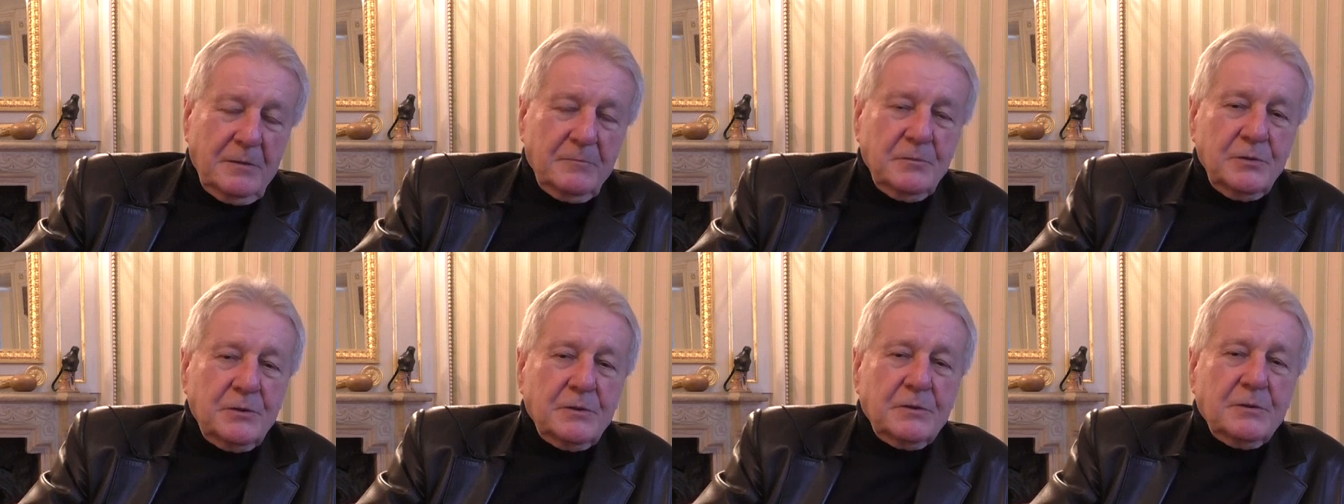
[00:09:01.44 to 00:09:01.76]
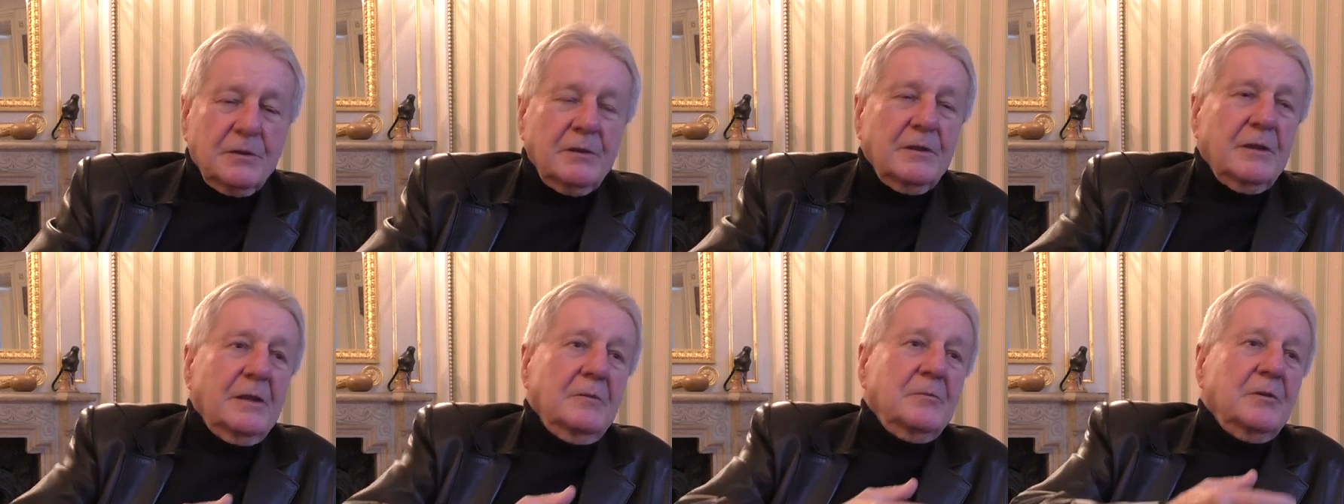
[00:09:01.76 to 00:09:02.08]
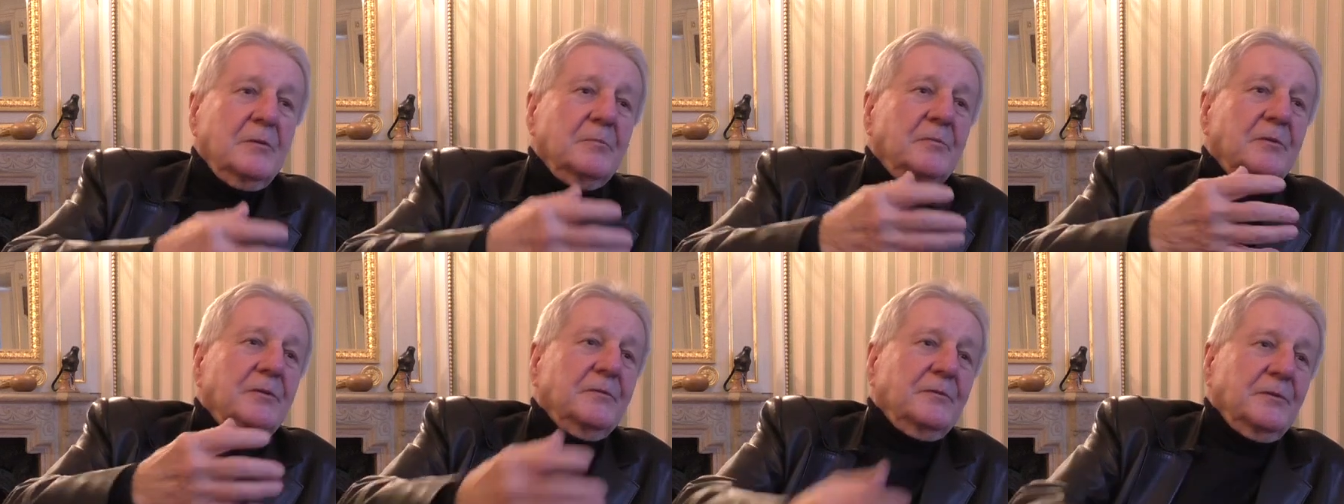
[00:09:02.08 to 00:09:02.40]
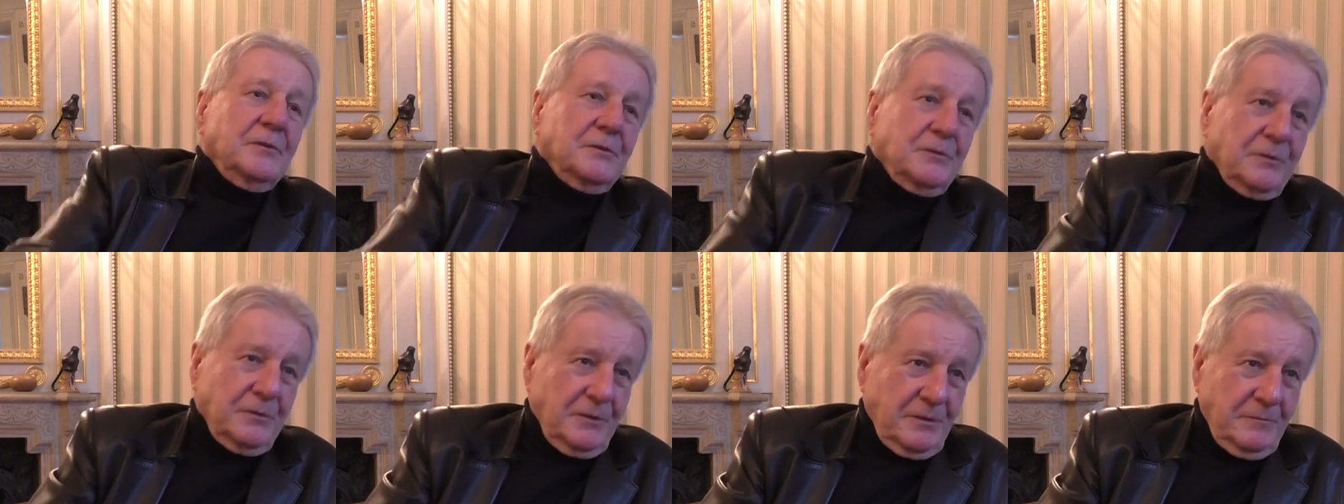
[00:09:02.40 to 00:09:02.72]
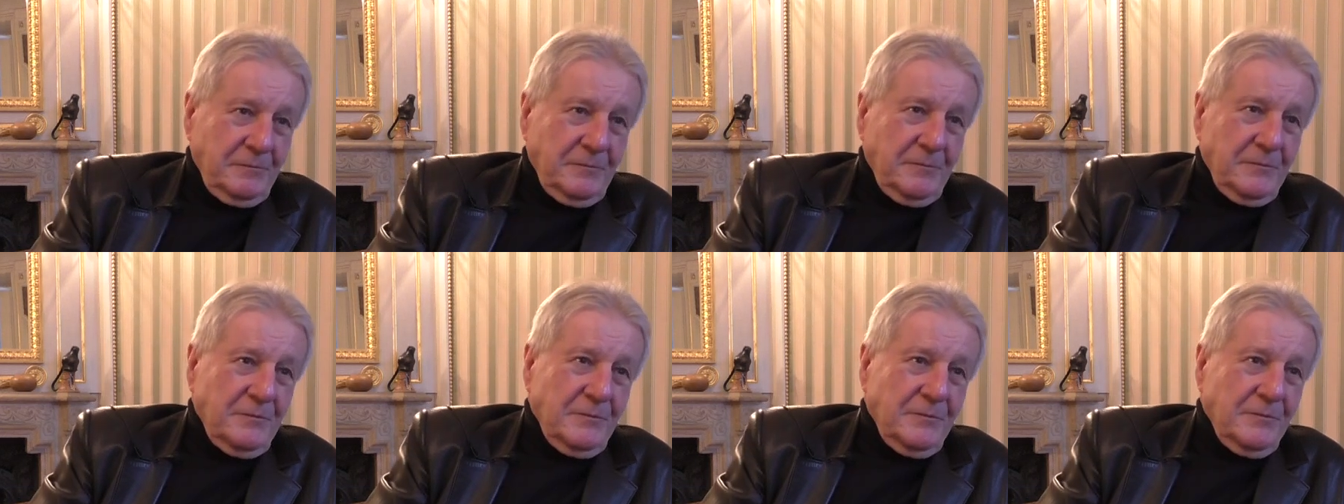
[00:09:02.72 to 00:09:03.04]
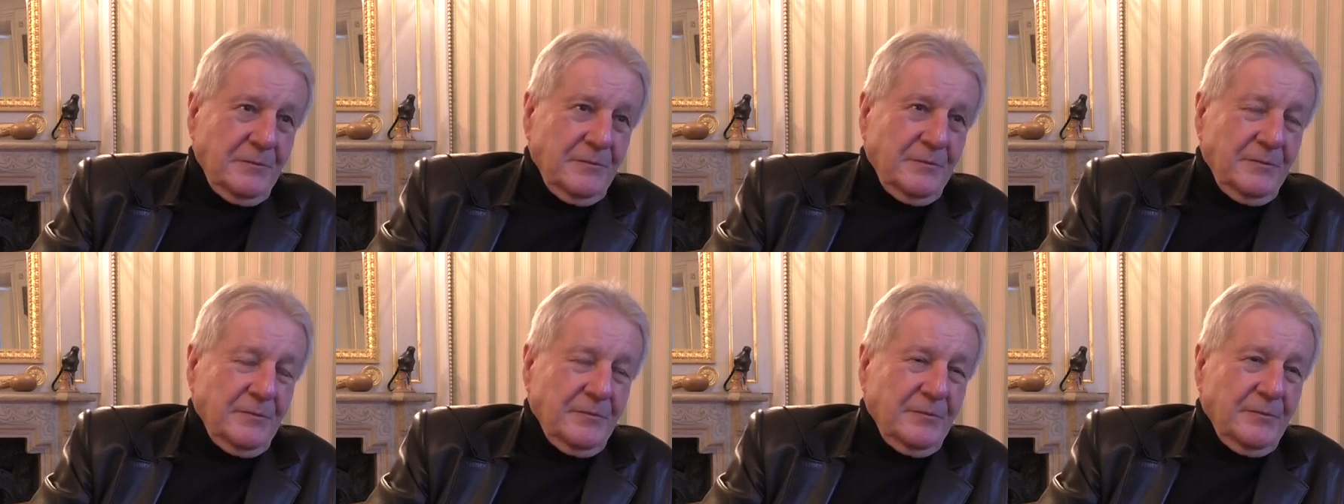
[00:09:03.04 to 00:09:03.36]
być co najmniej profesorem.
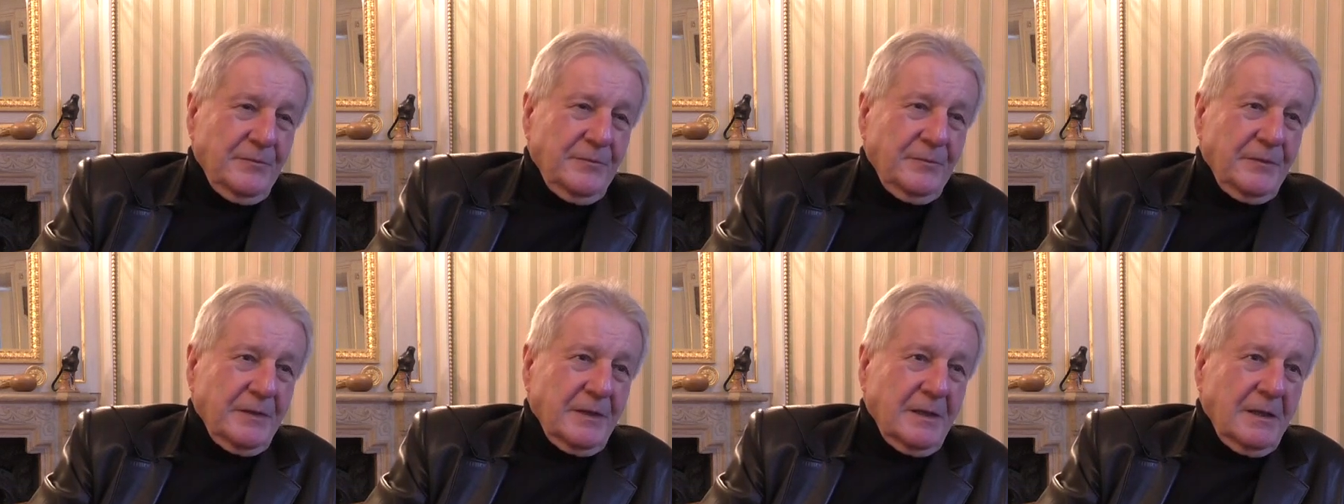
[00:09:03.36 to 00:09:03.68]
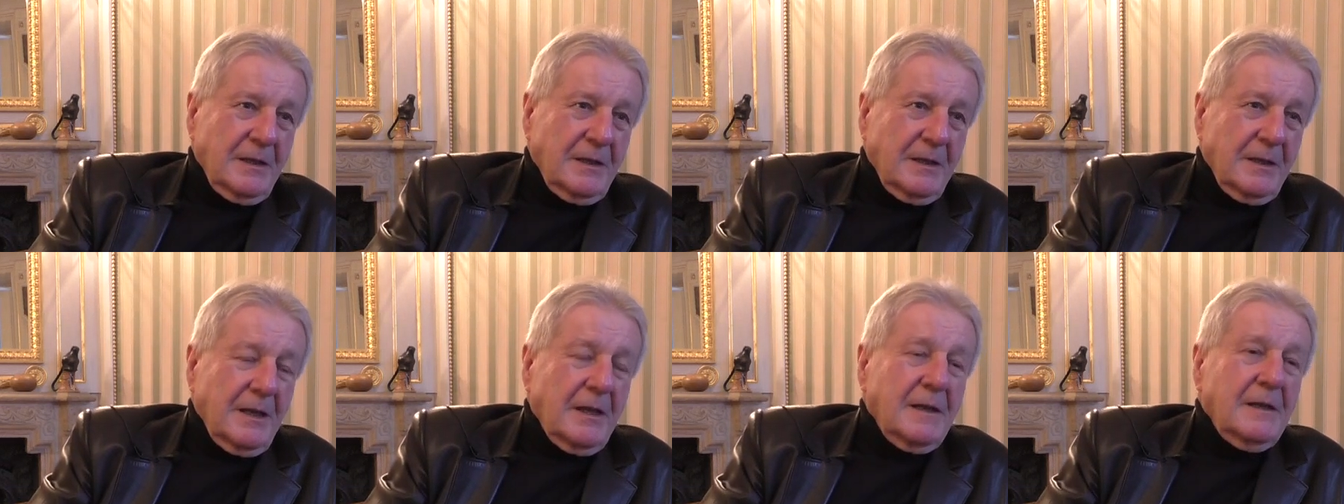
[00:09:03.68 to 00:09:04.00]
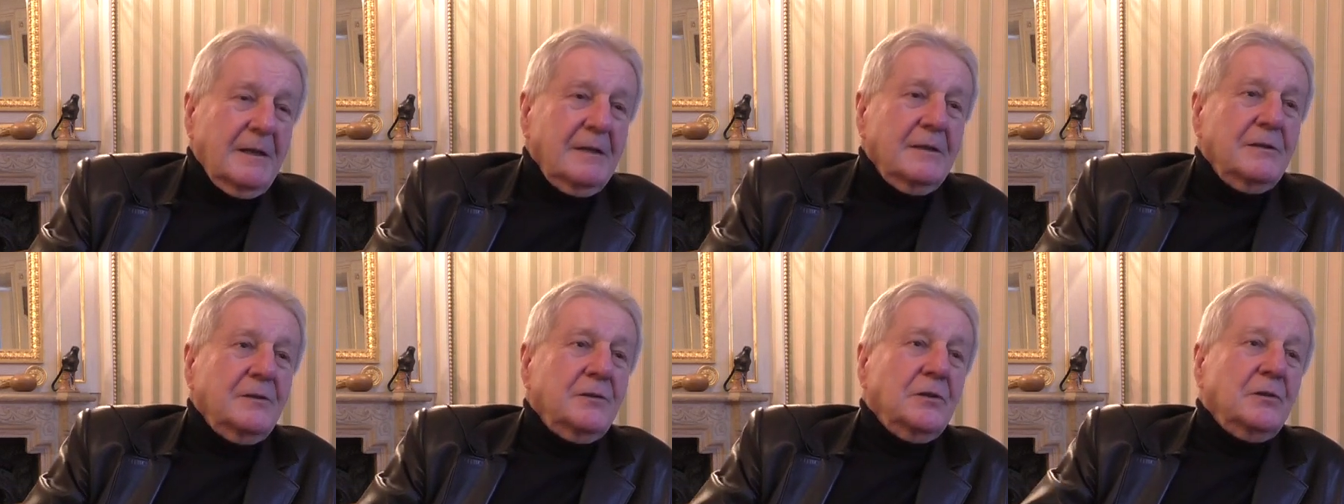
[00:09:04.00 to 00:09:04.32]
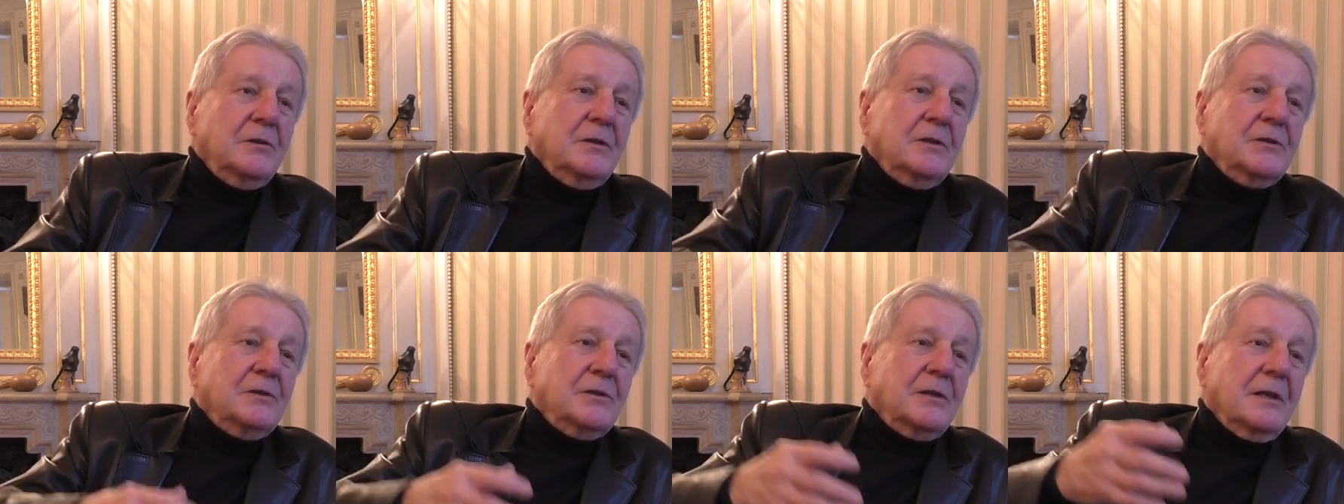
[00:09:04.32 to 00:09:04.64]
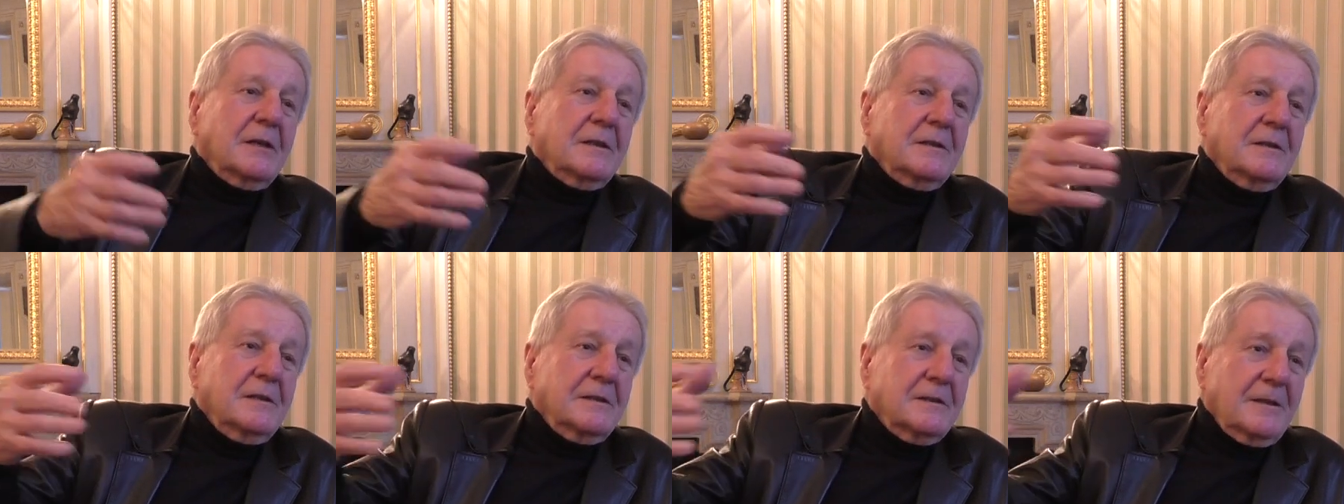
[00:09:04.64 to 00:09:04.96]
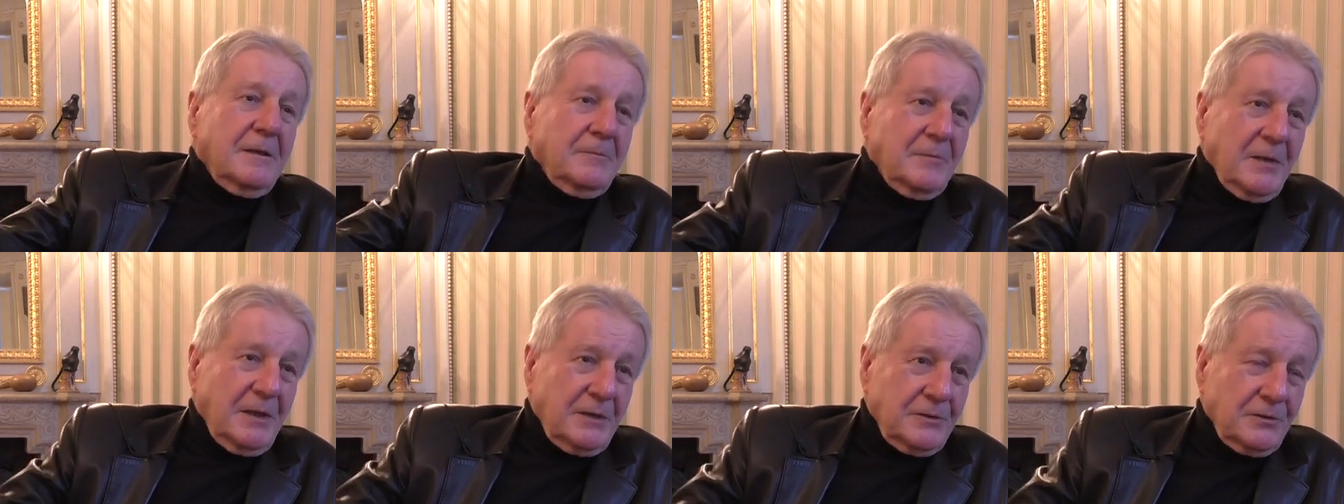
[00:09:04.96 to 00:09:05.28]
Ale i to też tak nie
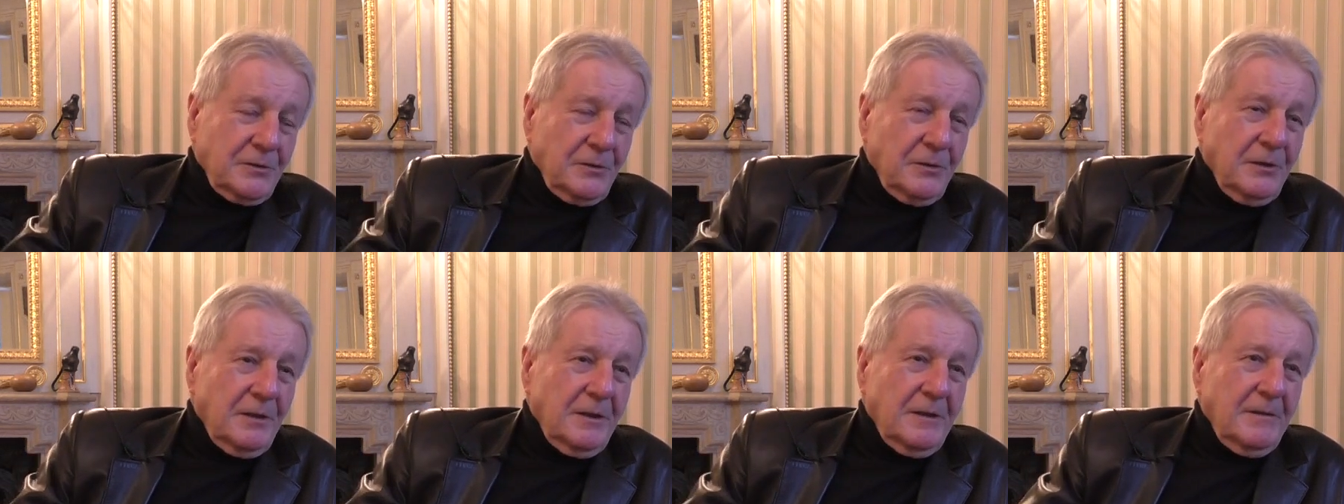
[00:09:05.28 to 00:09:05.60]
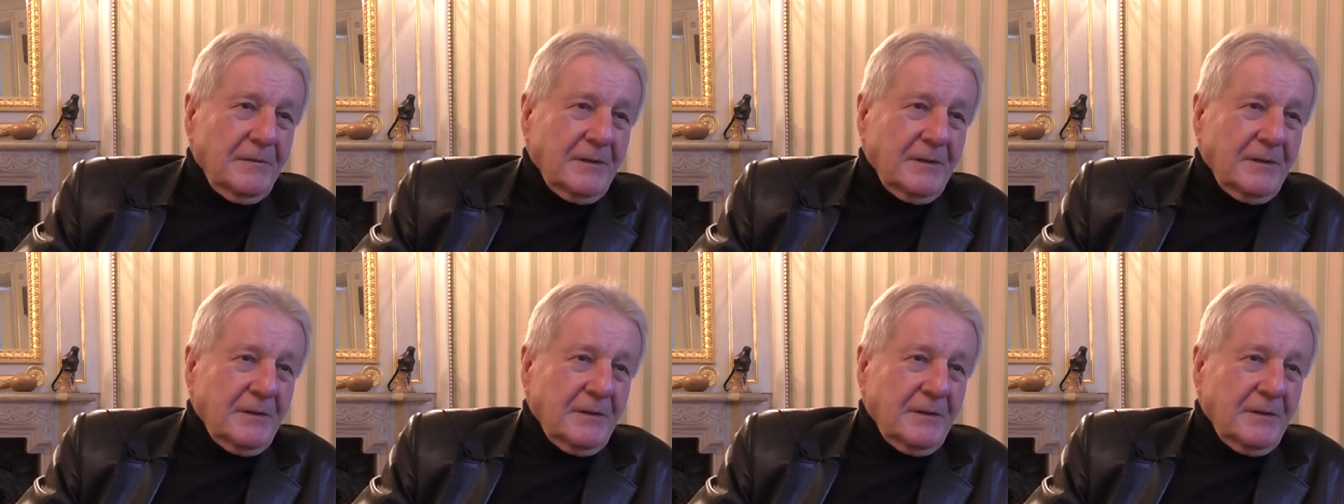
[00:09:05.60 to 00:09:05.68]
za bardzo